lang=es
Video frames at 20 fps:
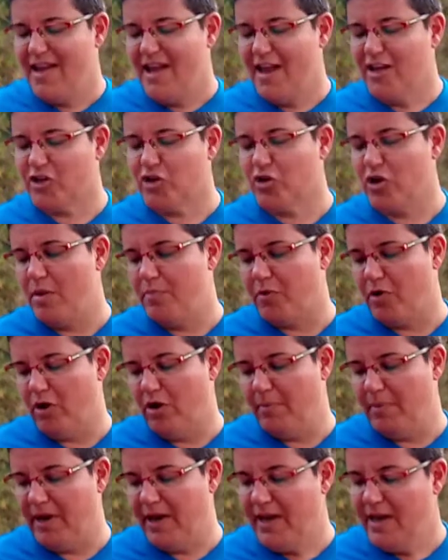Eso no hay
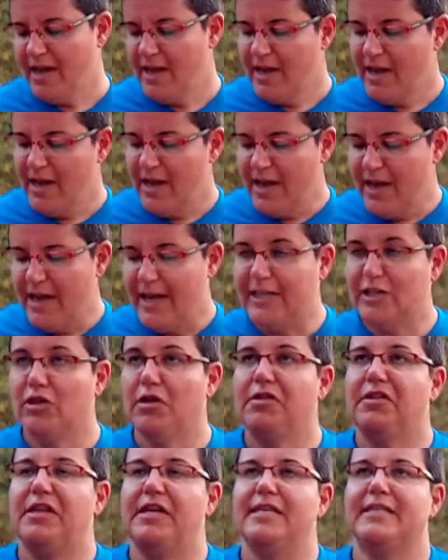problema.
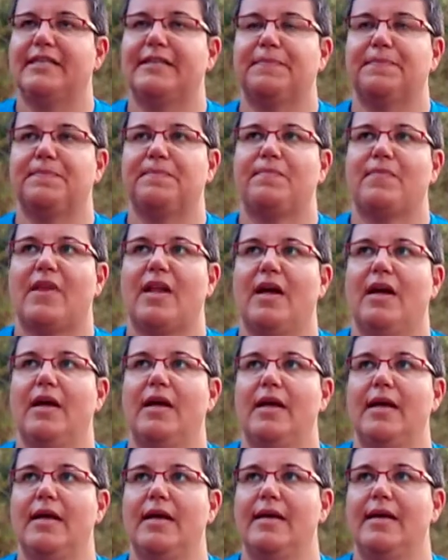Entonces,
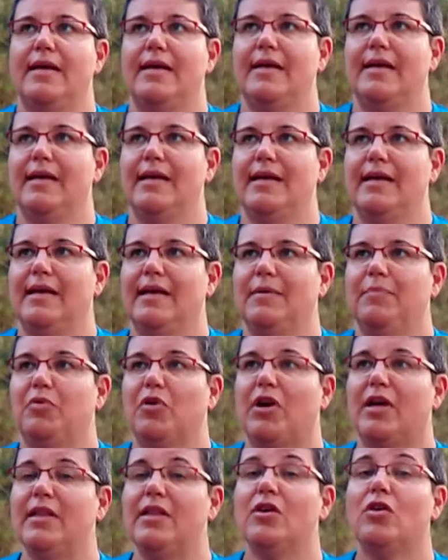eh,
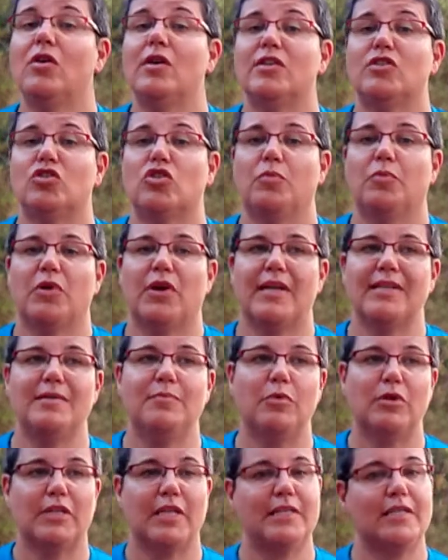¿por qué digo esto? Porque es
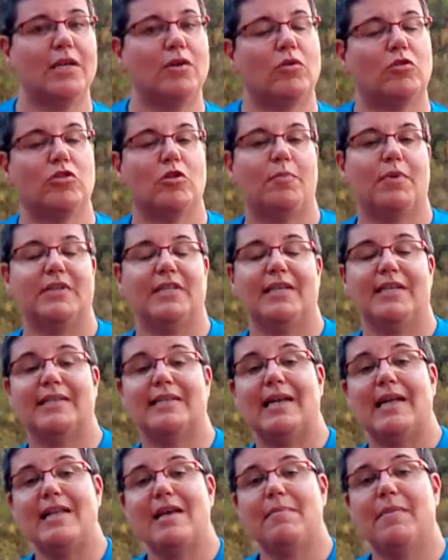importante que cuando
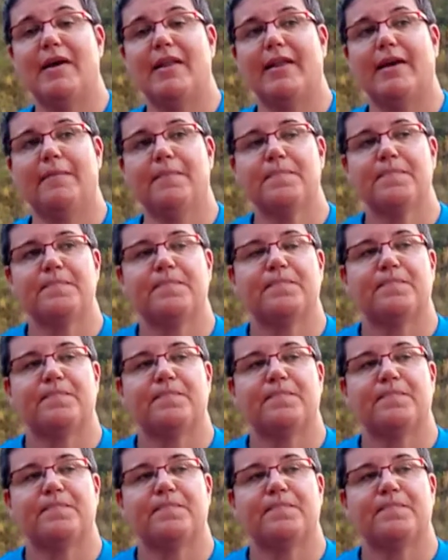practiques la llamada,